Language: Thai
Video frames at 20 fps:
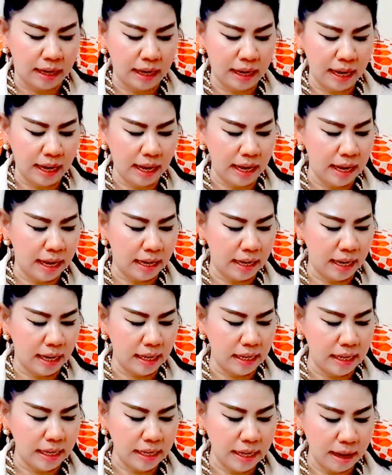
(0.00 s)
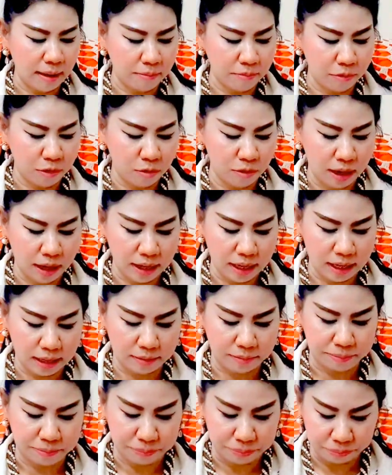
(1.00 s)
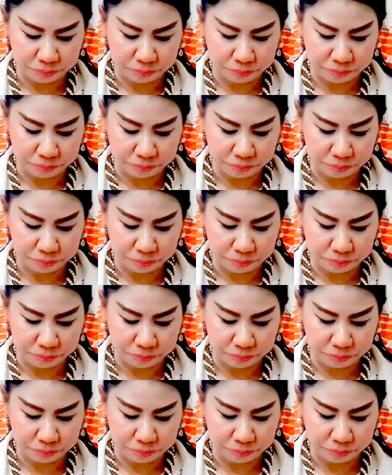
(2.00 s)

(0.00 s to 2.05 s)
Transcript: นะคะใครที่ทำธุรกิจ